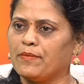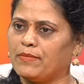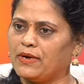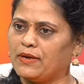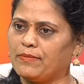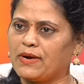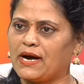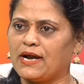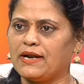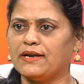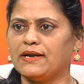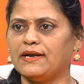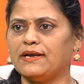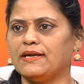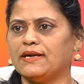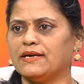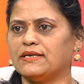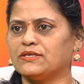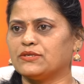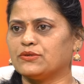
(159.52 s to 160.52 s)
మనం హండ్రెడ్
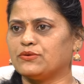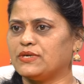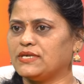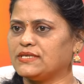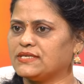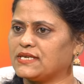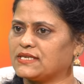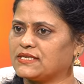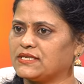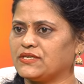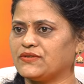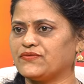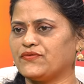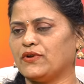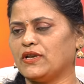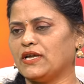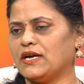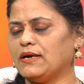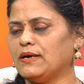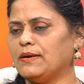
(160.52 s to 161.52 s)
ఇయర్స్ కూడా
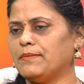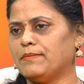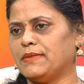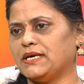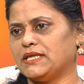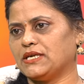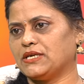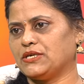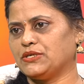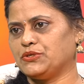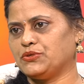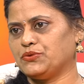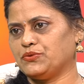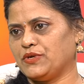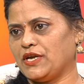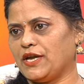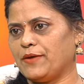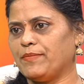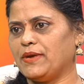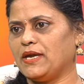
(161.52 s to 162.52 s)
సక్సెస్ఫుల్గా బతకచ్చు
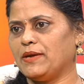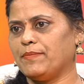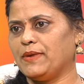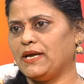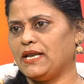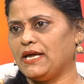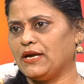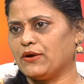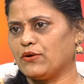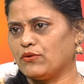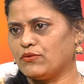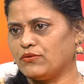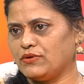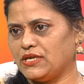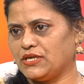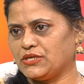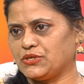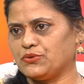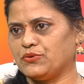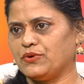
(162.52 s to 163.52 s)
ఏ బీపీ
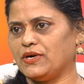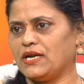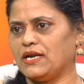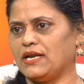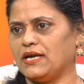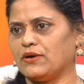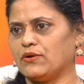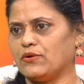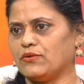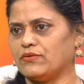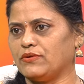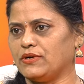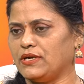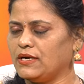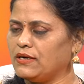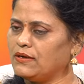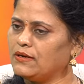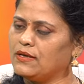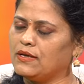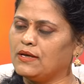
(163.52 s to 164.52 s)
లేకోకుండా షుగర్
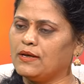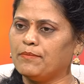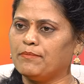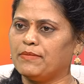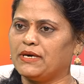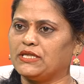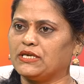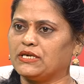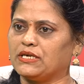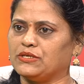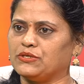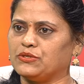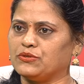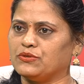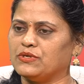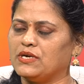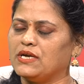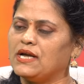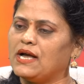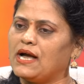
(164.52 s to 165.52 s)
లేకోకుండా బతకచ్చు
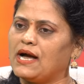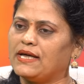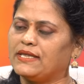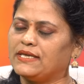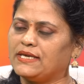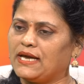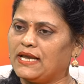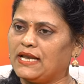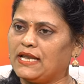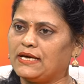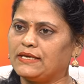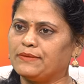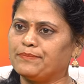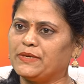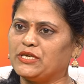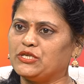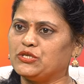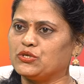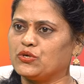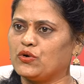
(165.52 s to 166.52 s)
అది ఎలా
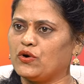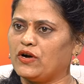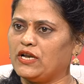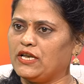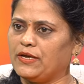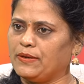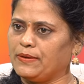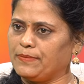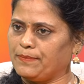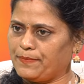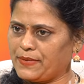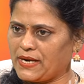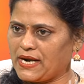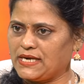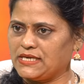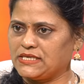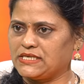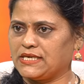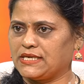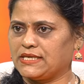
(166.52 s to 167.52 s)
పెంచుకోవాలి
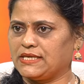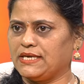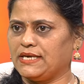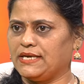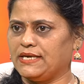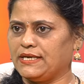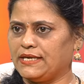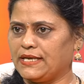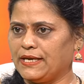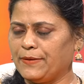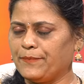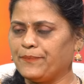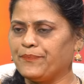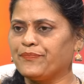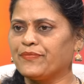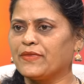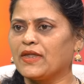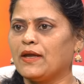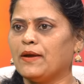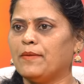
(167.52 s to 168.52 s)
ప్రాణశక్తి అంటే
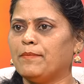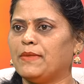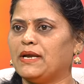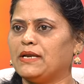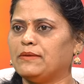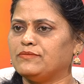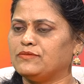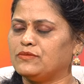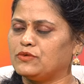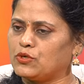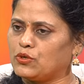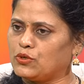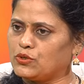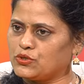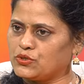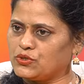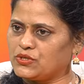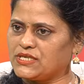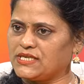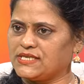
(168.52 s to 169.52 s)
మనం
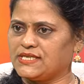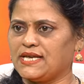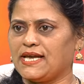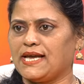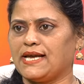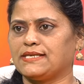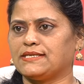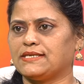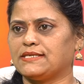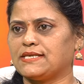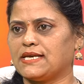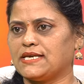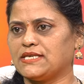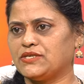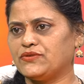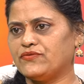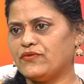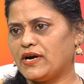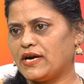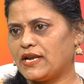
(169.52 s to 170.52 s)
రోజు చేసే ఎక్సర్సైజ్
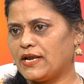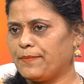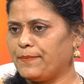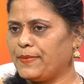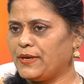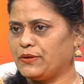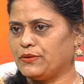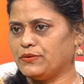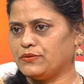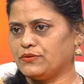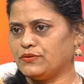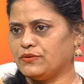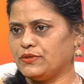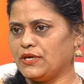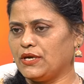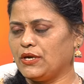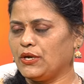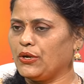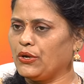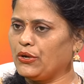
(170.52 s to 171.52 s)
ద్వారా
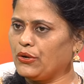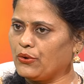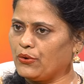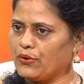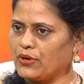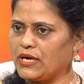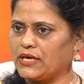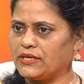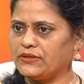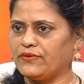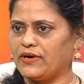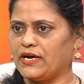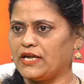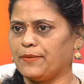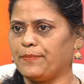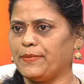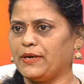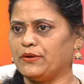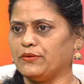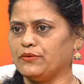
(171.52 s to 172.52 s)
పెరుగుతుంది యోగా ద్వారా
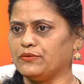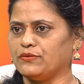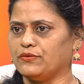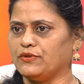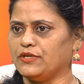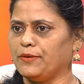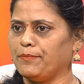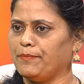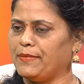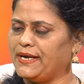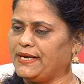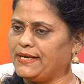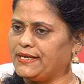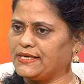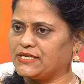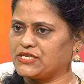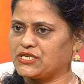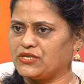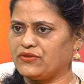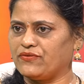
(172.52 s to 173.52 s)
పెరుగుతుంది
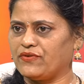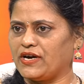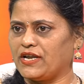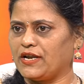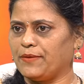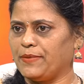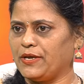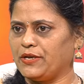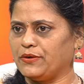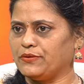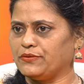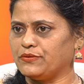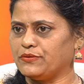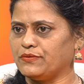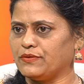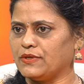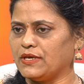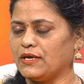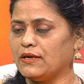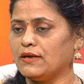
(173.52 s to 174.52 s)
మెడిటేషన్ ద్వారా
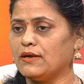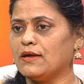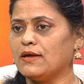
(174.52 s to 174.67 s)
పెరుగుతుంది